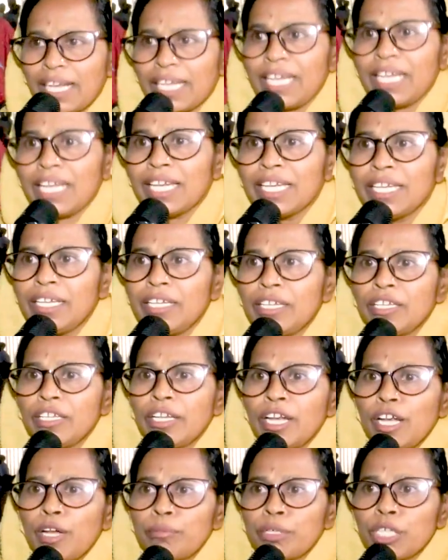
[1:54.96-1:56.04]
আগে
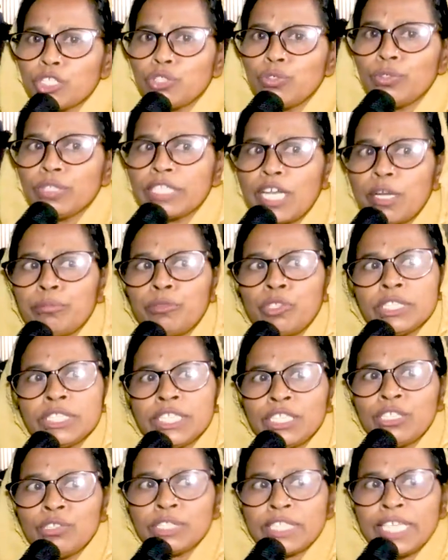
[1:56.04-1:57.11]
আমরা শুনতাম
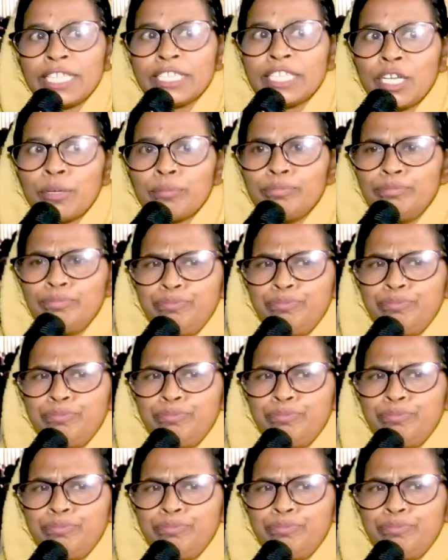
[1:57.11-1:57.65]
মসজিদও যাইতাম